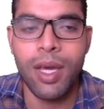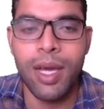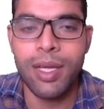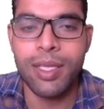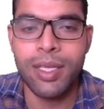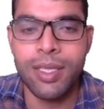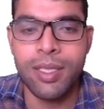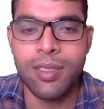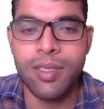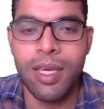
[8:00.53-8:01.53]
आगे देखते
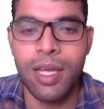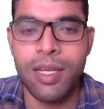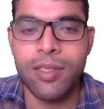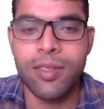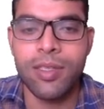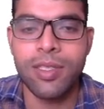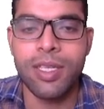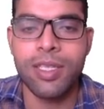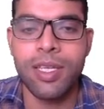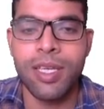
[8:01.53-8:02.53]
हैं छियालीस ये
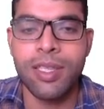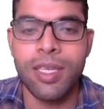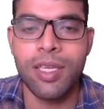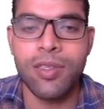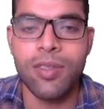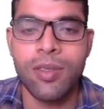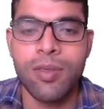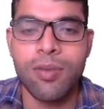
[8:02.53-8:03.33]
कितना है तेईस